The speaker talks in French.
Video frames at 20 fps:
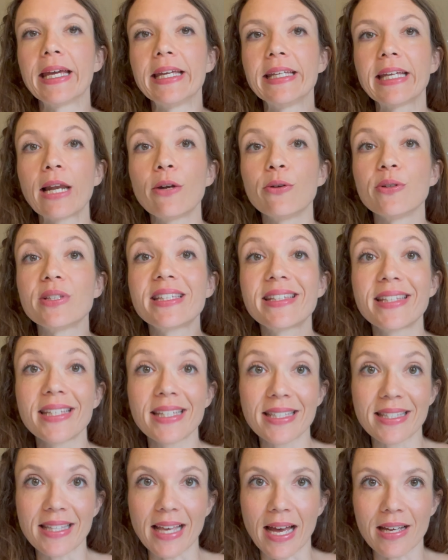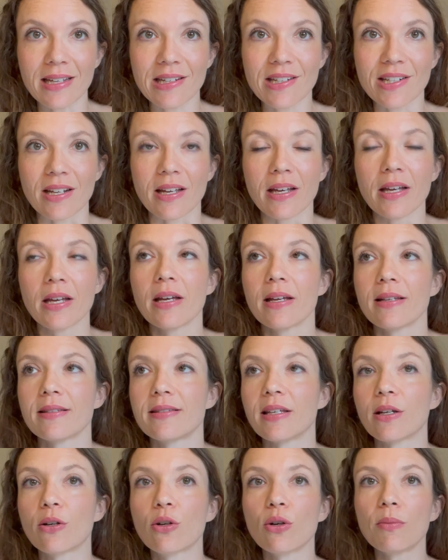Et il y a le tissage,
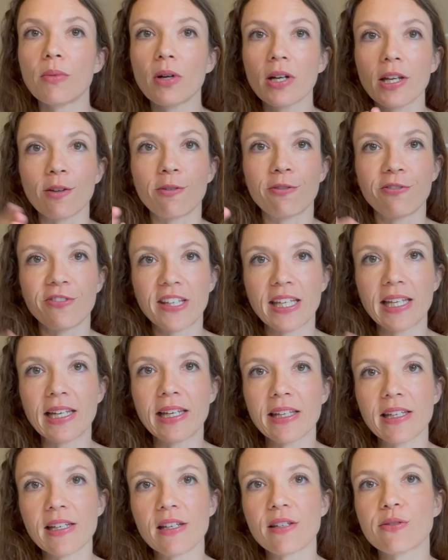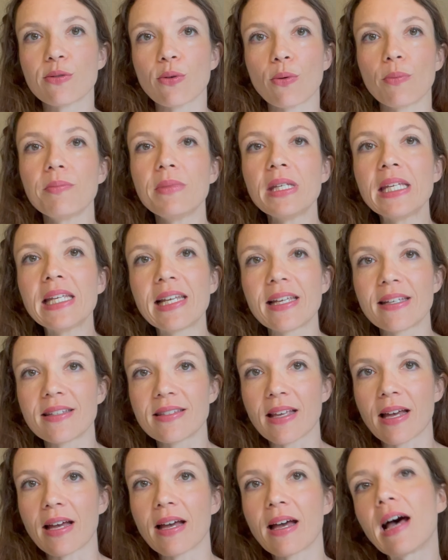c'est comment les fils ils sont mis
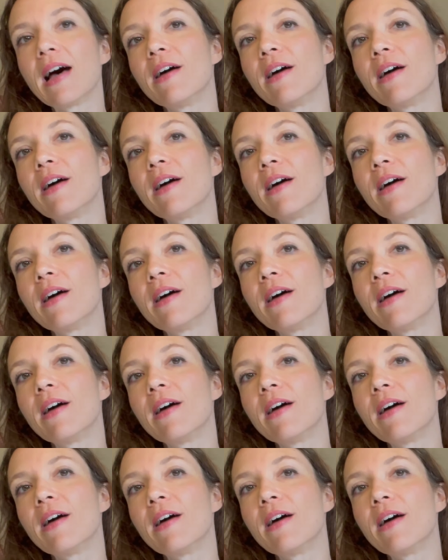les uns